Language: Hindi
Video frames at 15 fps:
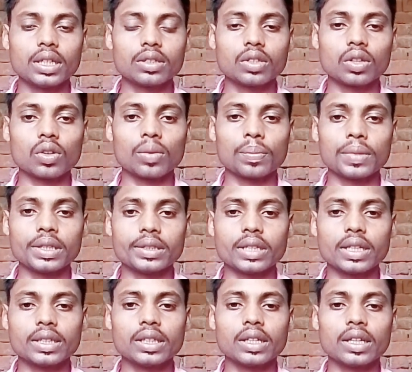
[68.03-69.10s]
देश और अपने
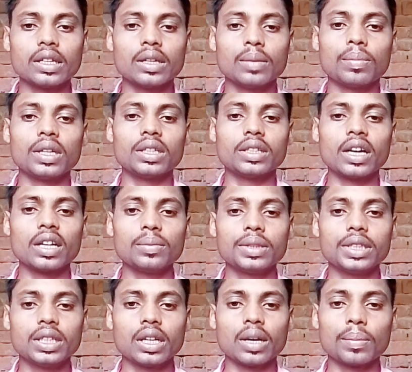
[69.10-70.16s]
जाति के लिए
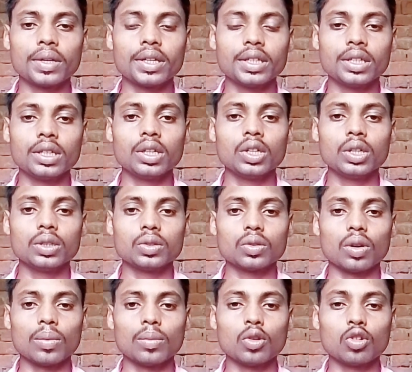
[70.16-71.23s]
बलिदान भी देना पड़े
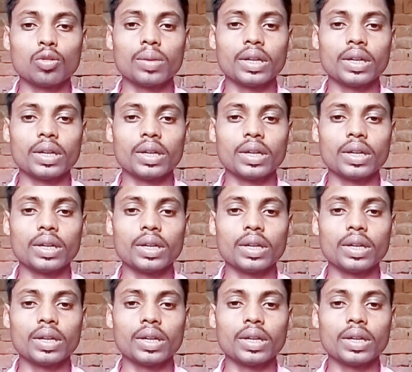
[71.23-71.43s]
तो हम